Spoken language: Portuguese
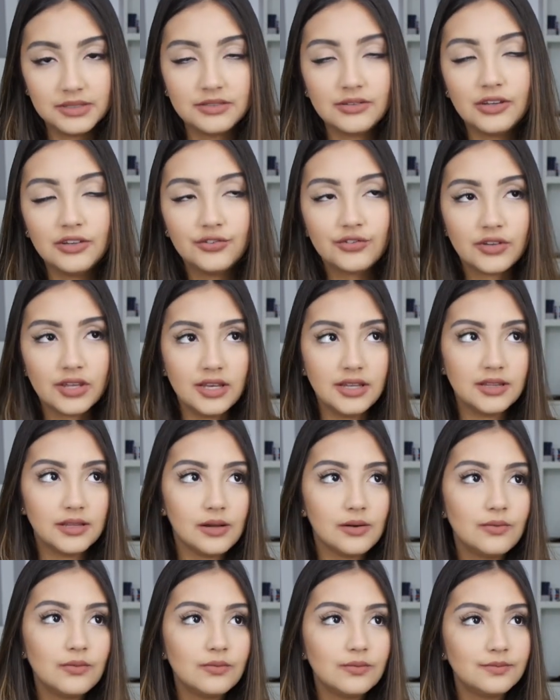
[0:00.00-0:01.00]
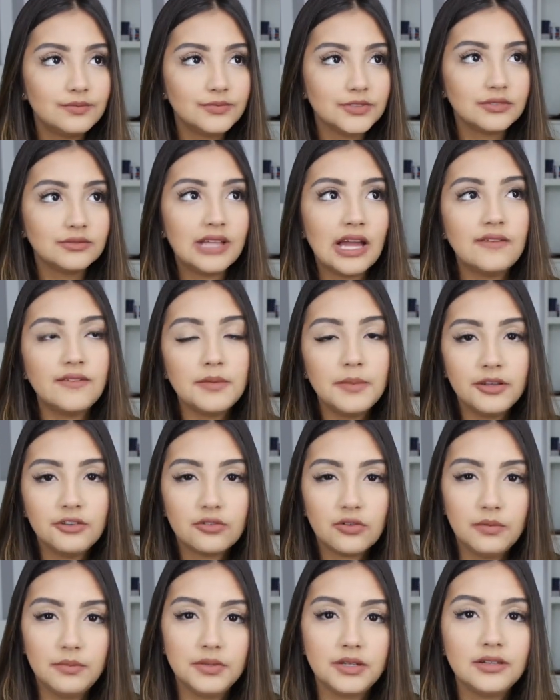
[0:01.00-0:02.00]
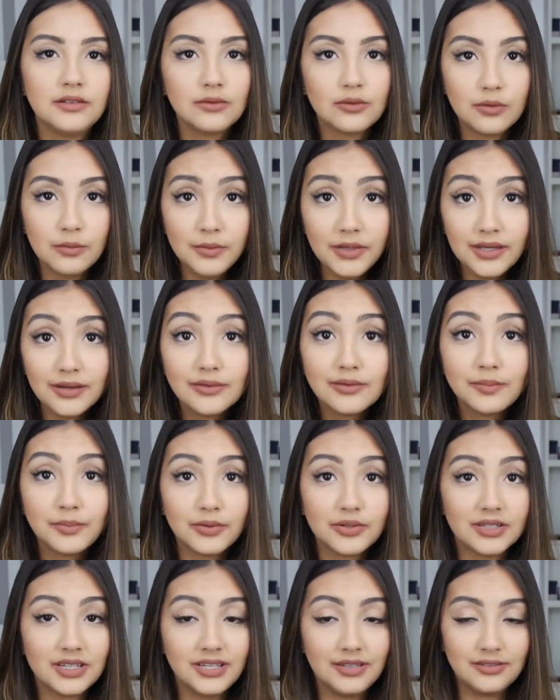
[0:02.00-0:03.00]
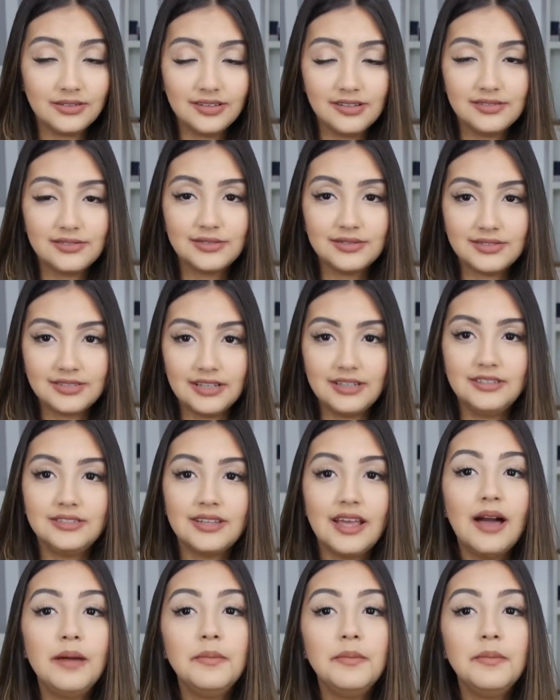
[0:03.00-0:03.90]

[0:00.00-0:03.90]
mas eu acho que ele não, não tava mais combinando comigo, porque eu sei se vocês